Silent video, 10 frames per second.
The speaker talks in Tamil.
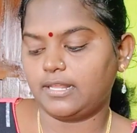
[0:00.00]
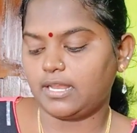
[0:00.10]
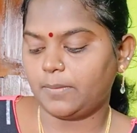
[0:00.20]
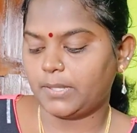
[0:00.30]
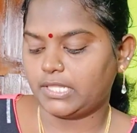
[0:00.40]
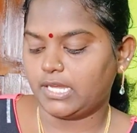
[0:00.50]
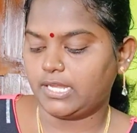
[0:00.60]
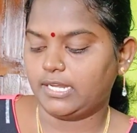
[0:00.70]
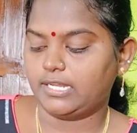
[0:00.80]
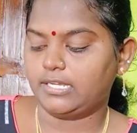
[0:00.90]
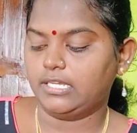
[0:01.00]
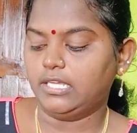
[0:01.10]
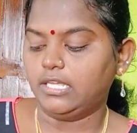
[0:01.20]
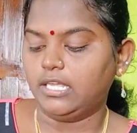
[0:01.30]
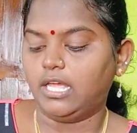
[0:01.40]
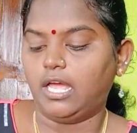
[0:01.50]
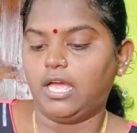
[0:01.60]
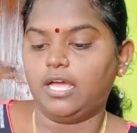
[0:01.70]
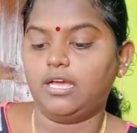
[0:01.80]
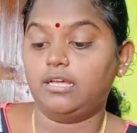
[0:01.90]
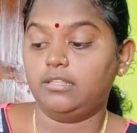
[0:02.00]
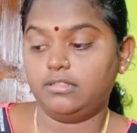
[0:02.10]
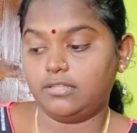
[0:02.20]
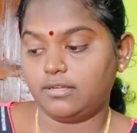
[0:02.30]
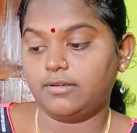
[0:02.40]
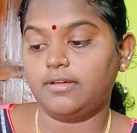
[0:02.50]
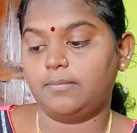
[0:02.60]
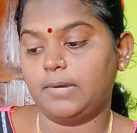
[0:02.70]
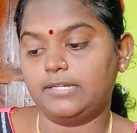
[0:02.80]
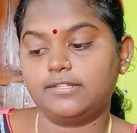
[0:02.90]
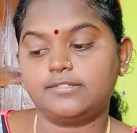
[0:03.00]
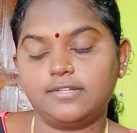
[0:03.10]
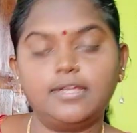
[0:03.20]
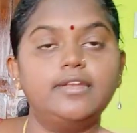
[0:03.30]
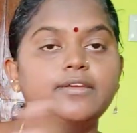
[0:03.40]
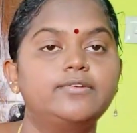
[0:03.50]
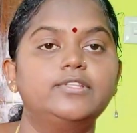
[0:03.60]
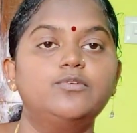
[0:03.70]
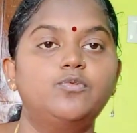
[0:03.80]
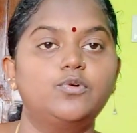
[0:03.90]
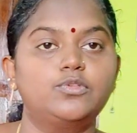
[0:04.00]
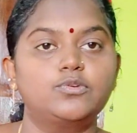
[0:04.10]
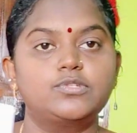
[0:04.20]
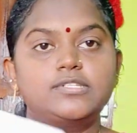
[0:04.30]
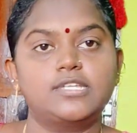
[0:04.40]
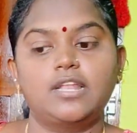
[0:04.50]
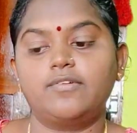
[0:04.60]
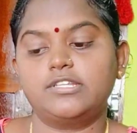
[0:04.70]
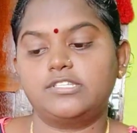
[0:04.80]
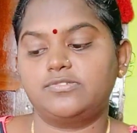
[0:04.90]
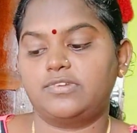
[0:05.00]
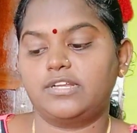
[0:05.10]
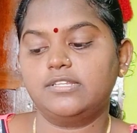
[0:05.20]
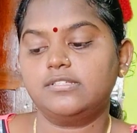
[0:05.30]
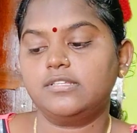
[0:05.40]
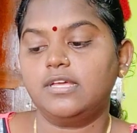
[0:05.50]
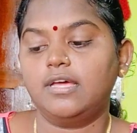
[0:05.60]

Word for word: நிறையா பார்த்தாங்க எனக்கு இந்த ப்ளட் டெஸ்ட்டுக்கே எனக்கு வந்து ஃபோர் தௌசண்ட் செலவாச்சு ஃப்ரெண்ட்ஸ்